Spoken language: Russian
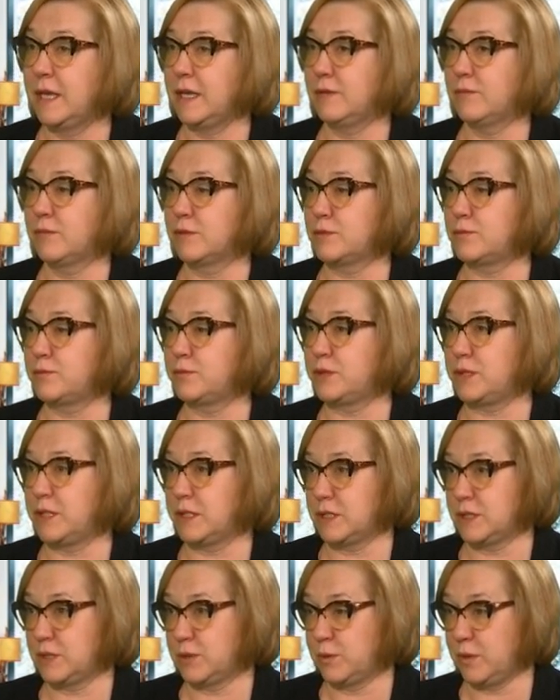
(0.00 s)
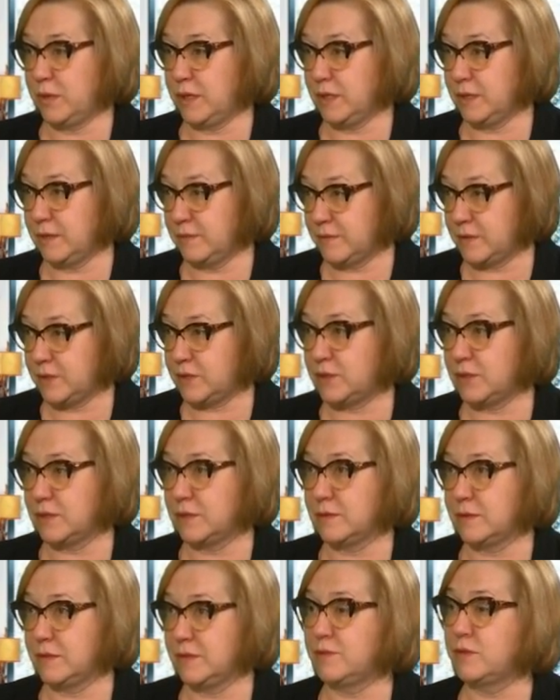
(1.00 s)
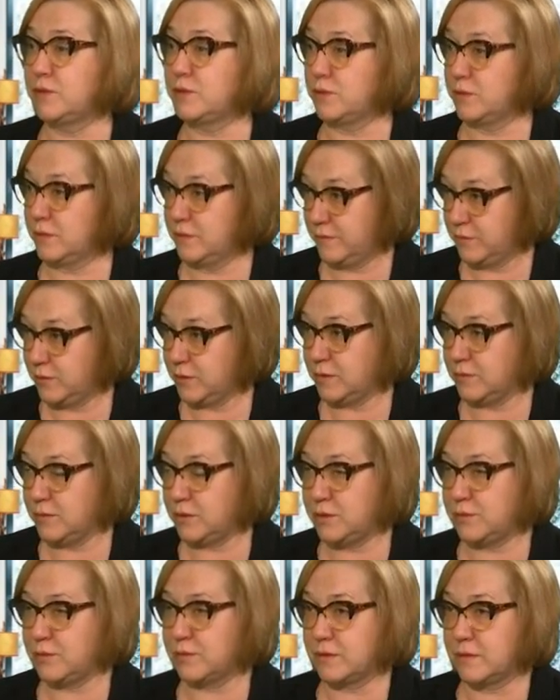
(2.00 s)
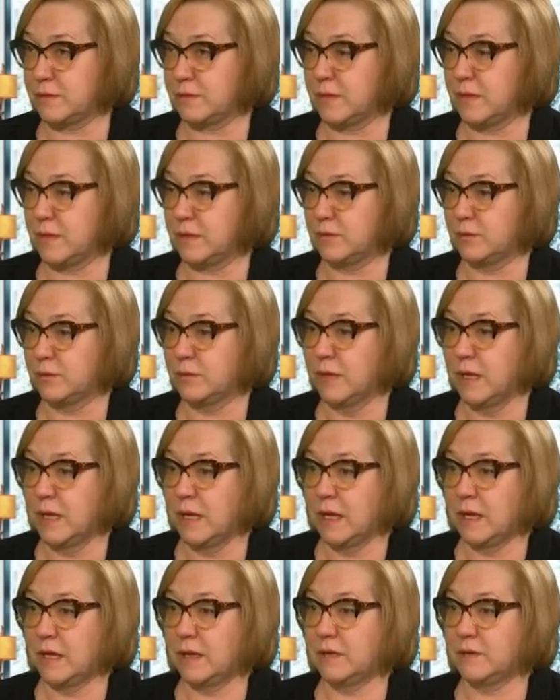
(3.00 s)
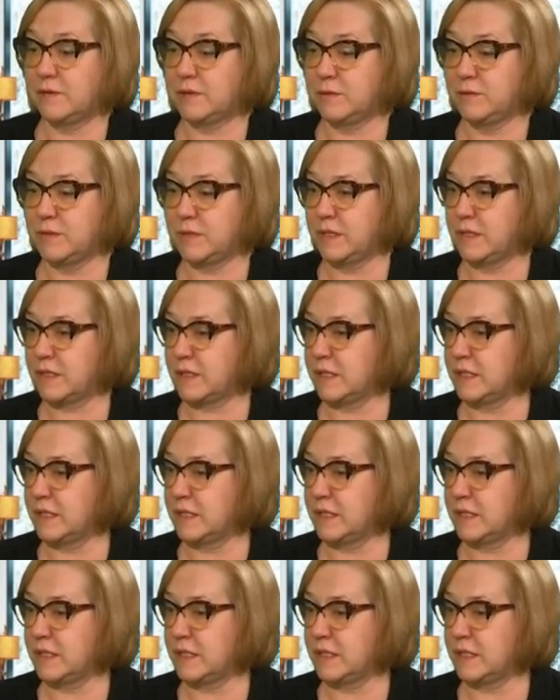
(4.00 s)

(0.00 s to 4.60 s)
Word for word: И вот спустя 100 лет, в 1984 году, э, Всемирная